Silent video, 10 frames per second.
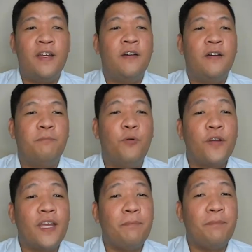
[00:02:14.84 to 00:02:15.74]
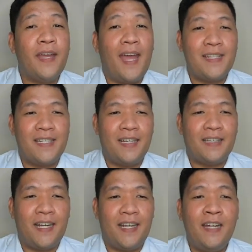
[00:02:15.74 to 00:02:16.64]
Bookkeeping
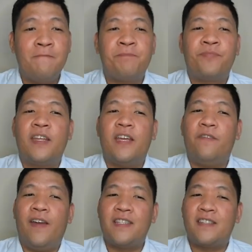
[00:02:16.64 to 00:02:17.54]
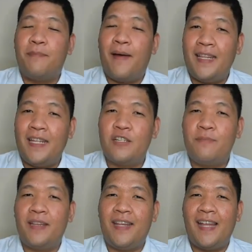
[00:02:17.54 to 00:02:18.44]
NC3, Events
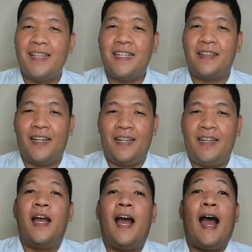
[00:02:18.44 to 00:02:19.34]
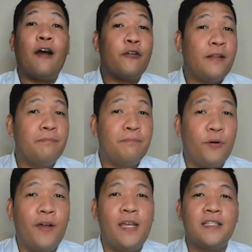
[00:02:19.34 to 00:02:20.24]
Management NC3. Ako rin po
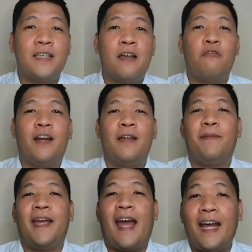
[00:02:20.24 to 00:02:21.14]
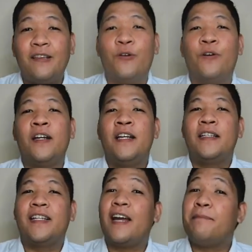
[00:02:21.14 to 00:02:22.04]
ay isang kwalipikadong
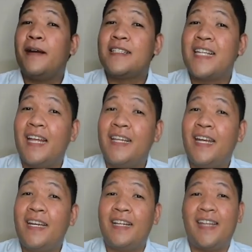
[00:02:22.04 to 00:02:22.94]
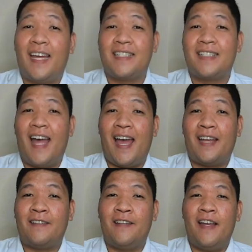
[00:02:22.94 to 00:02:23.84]
tagapagsanay ng TESDA.
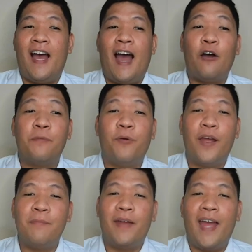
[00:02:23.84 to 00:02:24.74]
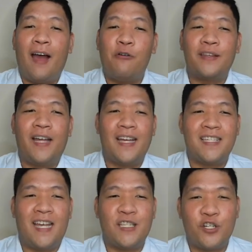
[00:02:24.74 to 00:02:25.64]
Ako po ay may hawak ng
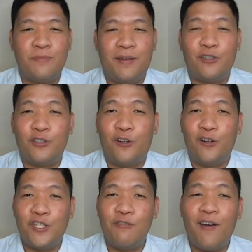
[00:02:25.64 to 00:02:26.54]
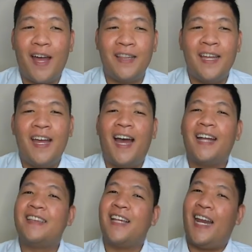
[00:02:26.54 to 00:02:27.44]
Assessor's Methodology 1
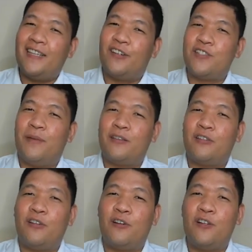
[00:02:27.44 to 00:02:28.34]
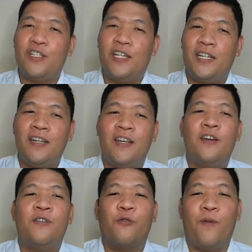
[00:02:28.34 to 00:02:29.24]
at Trainer's Methodology 1.